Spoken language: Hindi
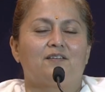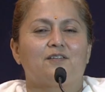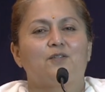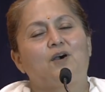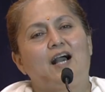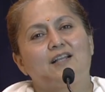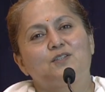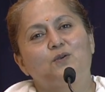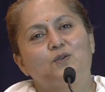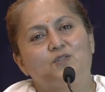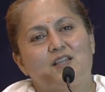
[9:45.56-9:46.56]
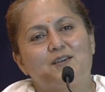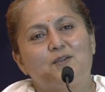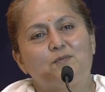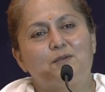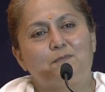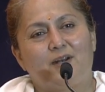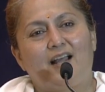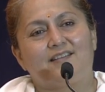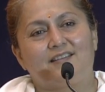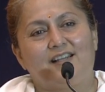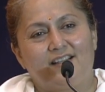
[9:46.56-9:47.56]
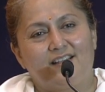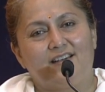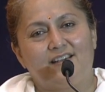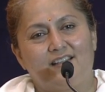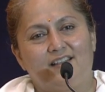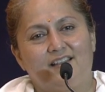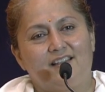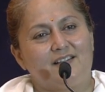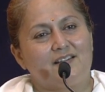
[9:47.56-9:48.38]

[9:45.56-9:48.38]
तो आज गुरु चरणों में प्रार्थना कर रहे हैं